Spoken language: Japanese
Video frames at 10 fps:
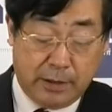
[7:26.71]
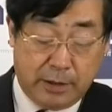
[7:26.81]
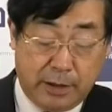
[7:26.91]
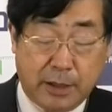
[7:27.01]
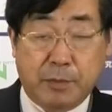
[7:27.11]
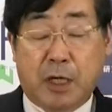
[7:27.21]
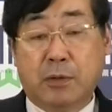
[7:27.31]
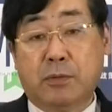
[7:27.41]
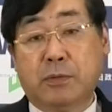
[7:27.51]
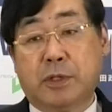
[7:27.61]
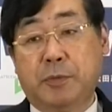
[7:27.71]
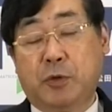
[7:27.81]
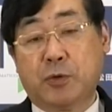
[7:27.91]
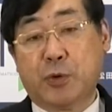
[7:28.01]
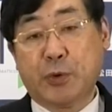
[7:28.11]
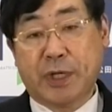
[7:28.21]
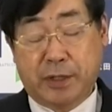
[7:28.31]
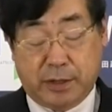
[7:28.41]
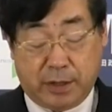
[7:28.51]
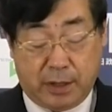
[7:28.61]
で、今、あの、自民党の総
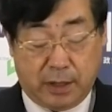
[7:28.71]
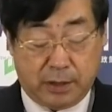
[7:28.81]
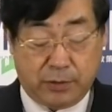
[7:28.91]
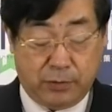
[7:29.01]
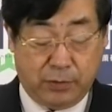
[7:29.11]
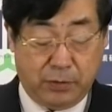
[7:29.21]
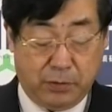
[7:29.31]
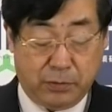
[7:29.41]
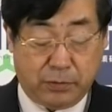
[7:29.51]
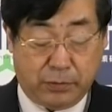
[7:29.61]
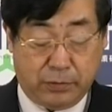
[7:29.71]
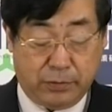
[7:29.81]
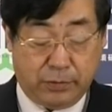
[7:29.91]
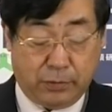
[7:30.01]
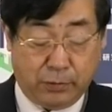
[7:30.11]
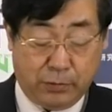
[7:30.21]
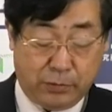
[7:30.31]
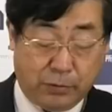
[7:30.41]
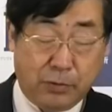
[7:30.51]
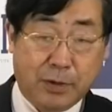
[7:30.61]
裁ですから、その時の行
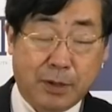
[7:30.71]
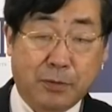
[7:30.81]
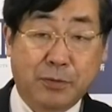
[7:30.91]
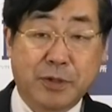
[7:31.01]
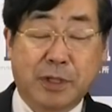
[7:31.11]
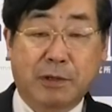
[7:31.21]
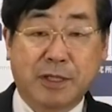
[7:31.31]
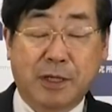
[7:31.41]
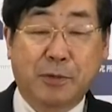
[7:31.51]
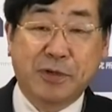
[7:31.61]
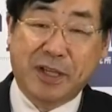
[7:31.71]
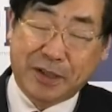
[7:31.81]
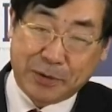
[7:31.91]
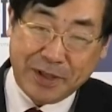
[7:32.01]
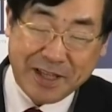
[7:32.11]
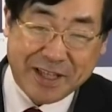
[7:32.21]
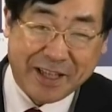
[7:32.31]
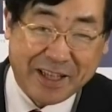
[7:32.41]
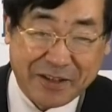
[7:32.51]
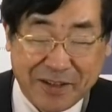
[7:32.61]
動と今回のこの事態は整合性が取れないん
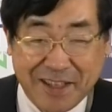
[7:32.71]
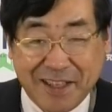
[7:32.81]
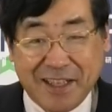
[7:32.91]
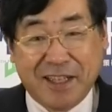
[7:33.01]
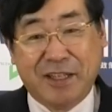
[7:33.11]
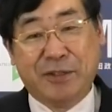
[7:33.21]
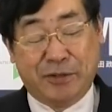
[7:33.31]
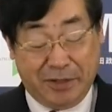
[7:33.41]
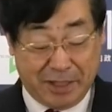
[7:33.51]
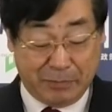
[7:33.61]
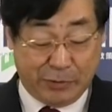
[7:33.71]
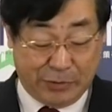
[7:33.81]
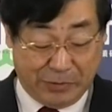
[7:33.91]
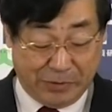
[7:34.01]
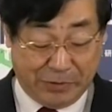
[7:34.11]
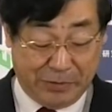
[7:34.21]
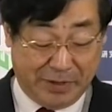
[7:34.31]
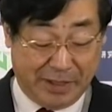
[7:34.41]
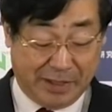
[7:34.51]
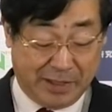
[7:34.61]
じゃないかという意見もちょっと聞こえ
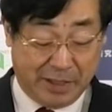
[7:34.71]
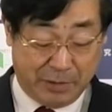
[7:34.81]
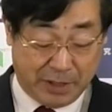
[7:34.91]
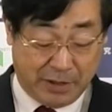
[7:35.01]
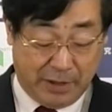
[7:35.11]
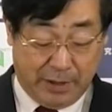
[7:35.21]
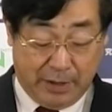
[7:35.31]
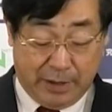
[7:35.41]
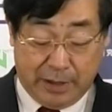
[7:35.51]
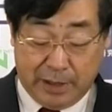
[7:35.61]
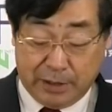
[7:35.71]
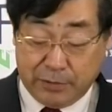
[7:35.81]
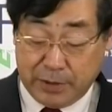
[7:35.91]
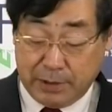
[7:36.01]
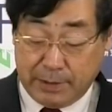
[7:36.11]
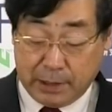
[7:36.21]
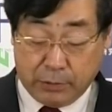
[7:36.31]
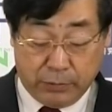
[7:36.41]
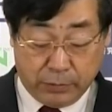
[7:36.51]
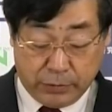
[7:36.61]
てきています。えー、それでは、
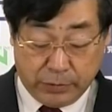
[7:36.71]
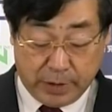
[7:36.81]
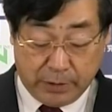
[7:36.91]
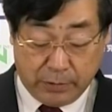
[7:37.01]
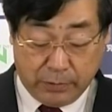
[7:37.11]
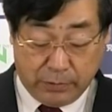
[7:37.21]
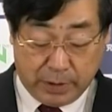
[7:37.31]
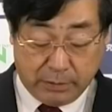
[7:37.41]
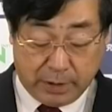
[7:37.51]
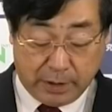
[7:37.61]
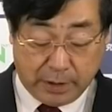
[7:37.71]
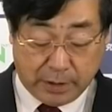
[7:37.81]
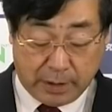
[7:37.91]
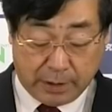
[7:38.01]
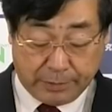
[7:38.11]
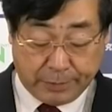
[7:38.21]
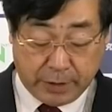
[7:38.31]
この総選挙どうなるかなんですが、